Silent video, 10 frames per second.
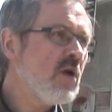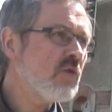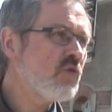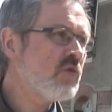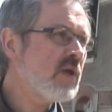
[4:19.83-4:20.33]

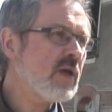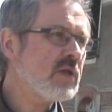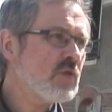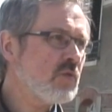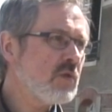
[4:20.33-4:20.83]
dans toute la
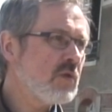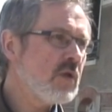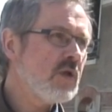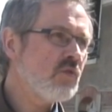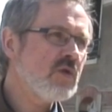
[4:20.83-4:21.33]
région, mhm.
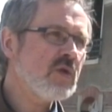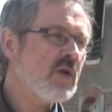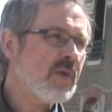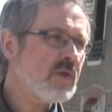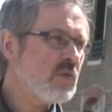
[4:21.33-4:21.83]
tous les gens qui
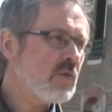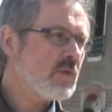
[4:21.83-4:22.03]
avaient perdu.